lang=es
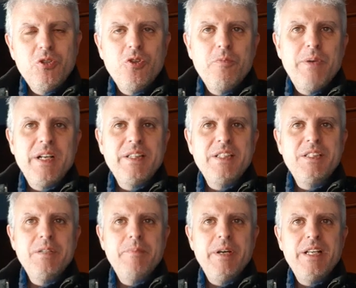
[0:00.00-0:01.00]
todos
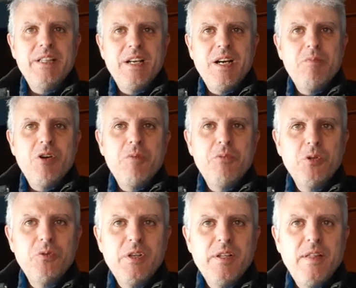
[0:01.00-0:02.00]
partícipes y tengamos la
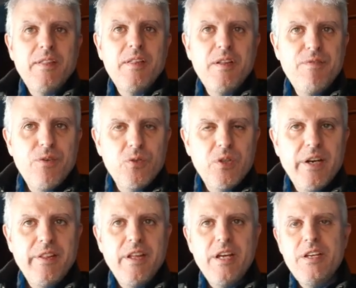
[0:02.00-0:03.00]
oportunidad de
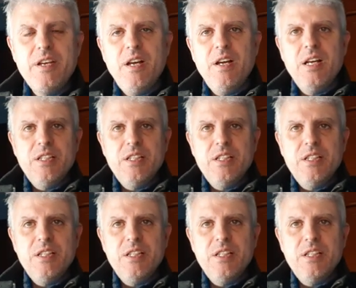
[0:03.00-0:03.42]
disfrutar de ella,